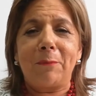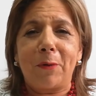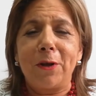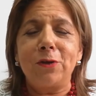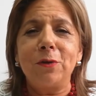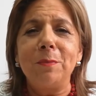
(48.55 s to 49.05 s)

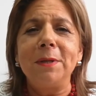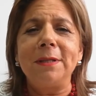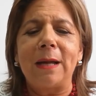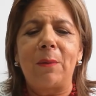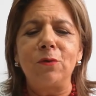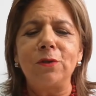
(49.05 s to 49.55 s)
Por eso
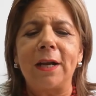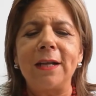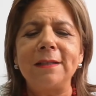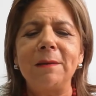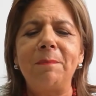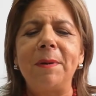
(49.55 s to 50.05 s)
invitamos a
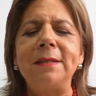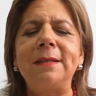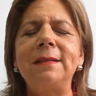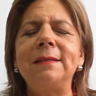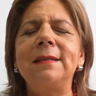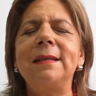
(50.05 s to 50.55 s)
las
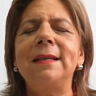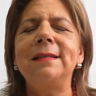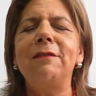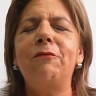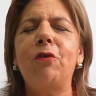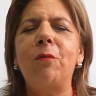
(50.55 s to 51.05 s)
empresas que
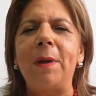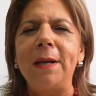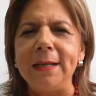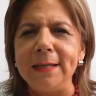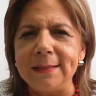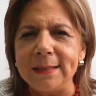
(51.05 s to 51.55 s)
se
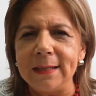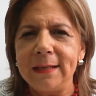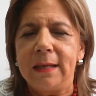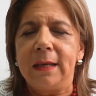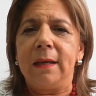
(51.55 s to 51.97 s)
formalicen,